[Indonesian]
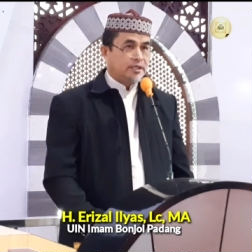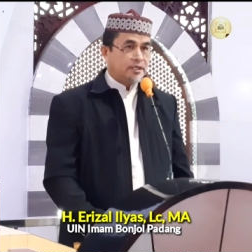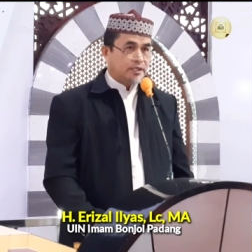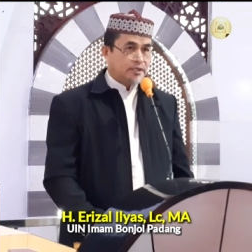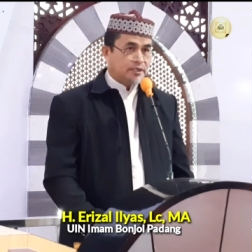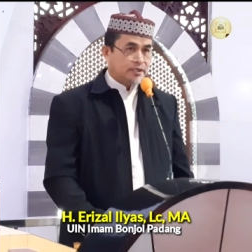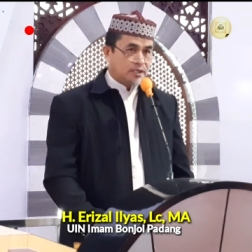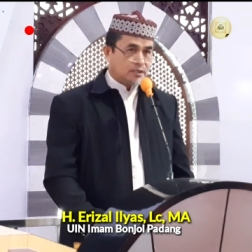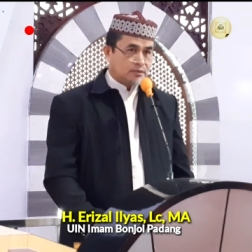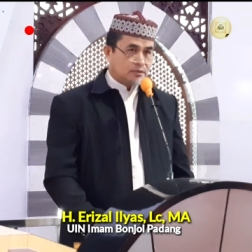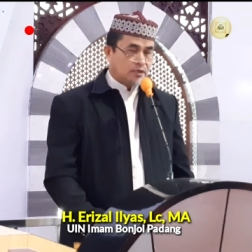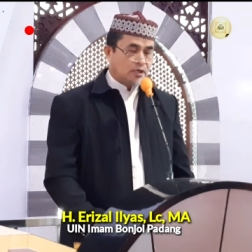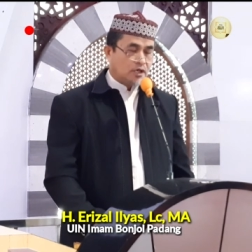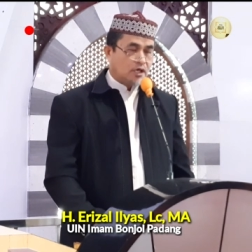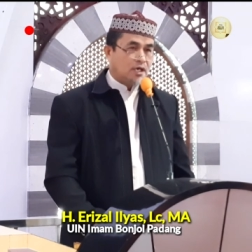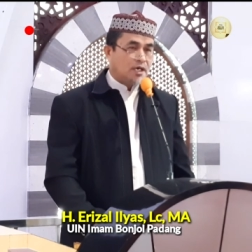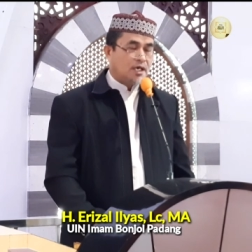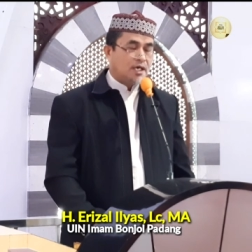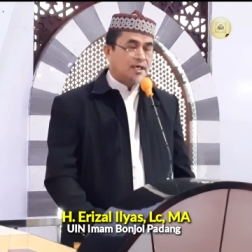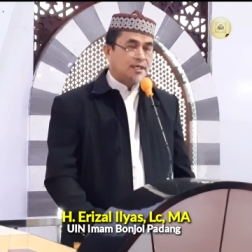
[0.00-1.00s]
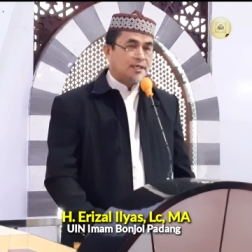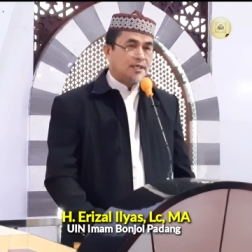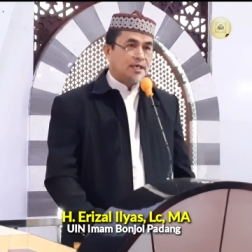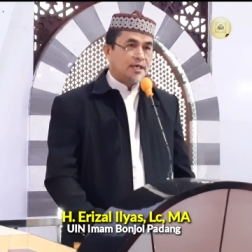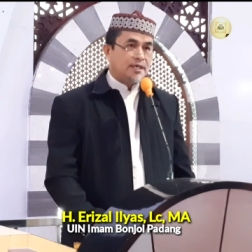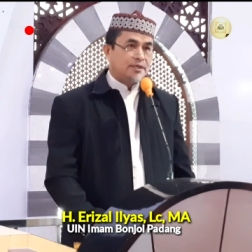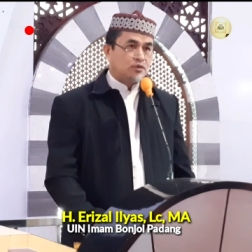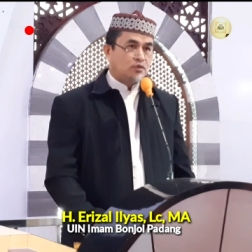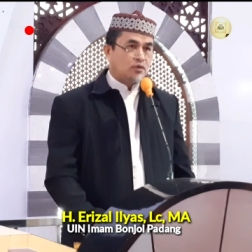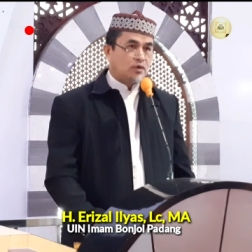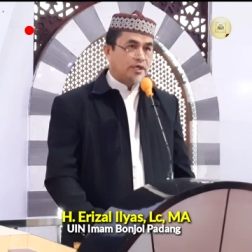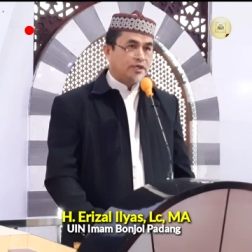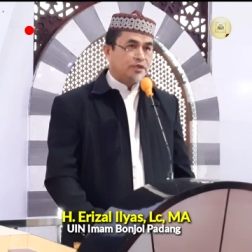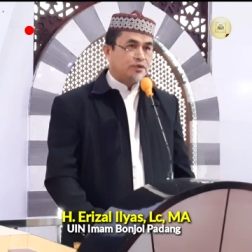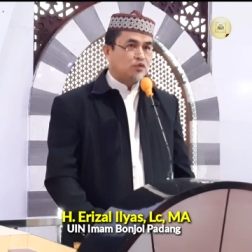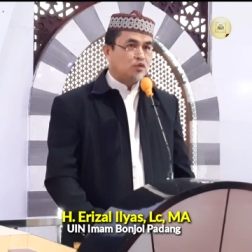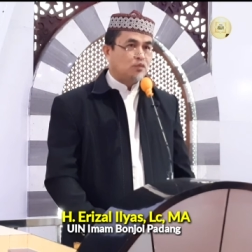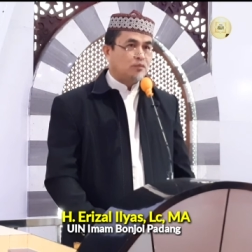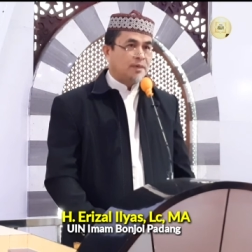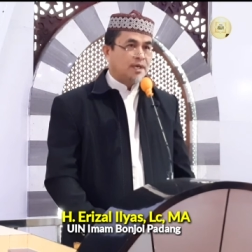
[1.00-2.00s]
إن الله لا
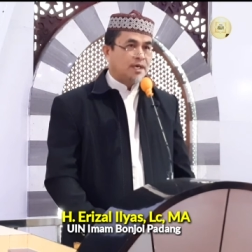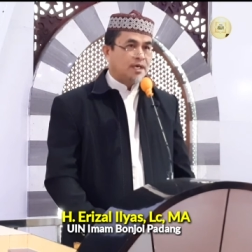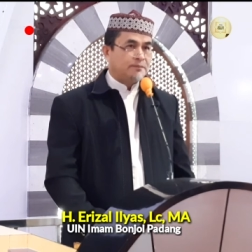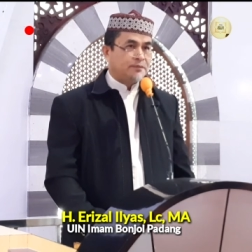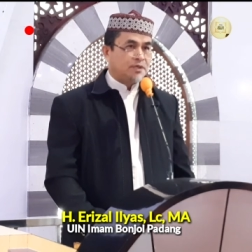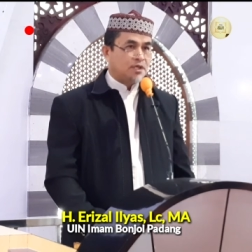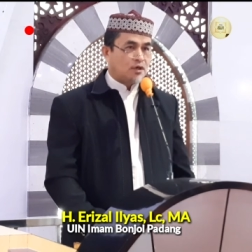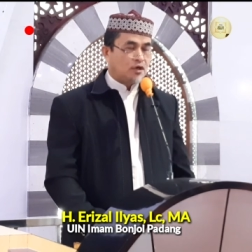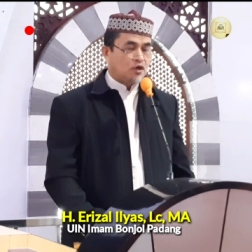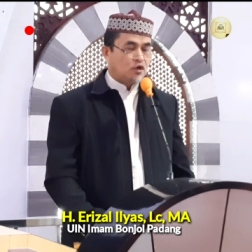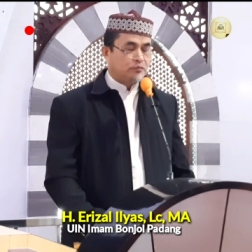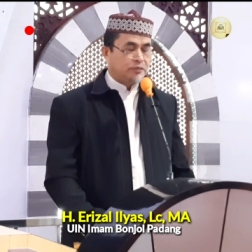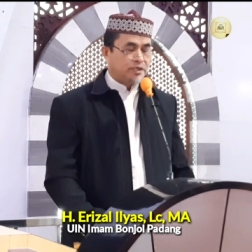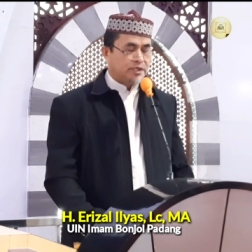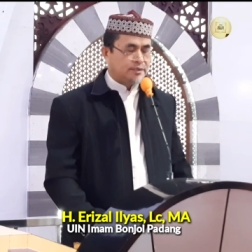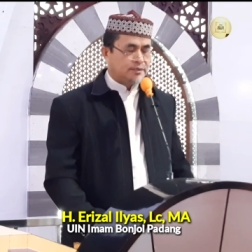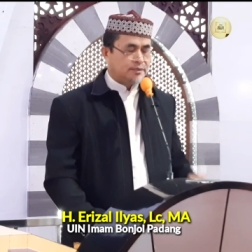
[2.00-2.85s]
يغير ما بقوم